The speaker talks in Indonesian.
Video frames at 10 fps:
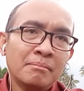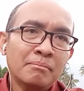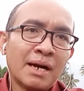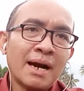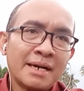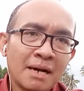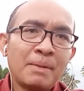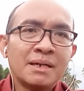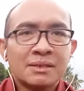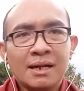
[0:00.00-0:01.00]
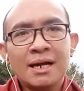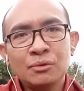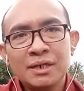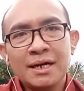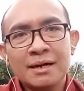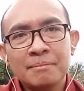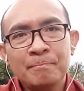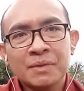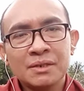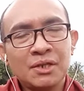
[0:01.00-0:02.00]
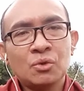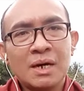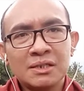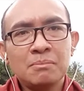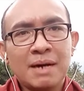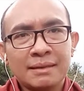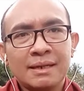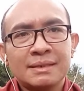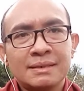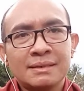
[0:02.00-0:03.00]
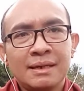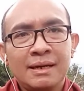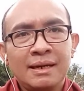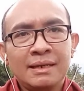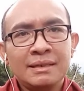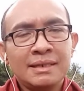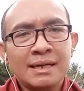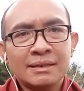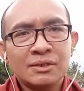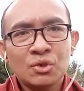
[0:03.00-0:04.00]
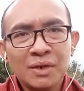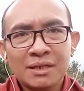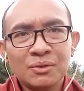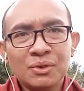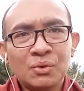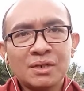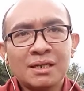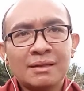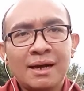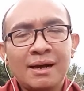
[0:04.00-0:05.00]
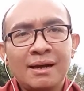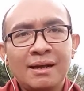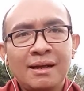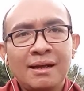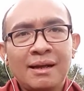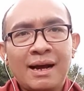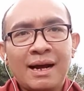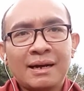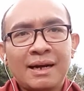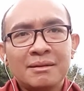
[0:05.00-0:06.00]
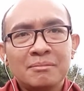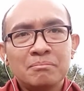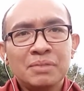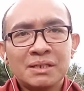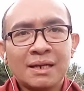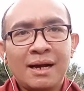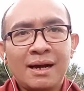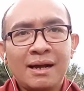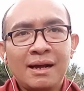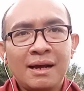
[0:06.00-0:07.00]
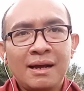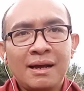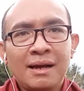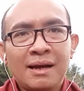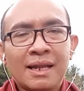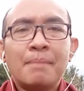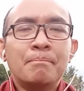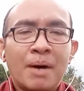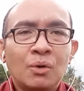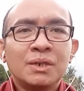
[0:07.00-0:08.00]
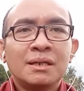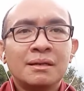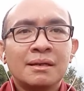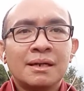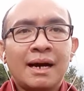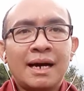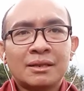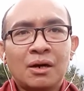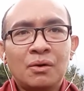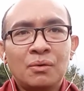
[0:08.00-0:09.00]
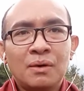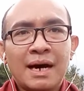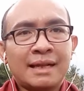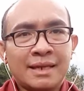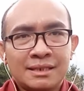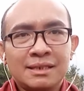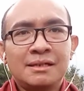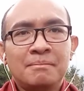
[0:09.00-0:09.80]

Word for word: berhadapan selalu dengan situasi batas yang sulit untuk kita akan bisa lampaui atau atasi.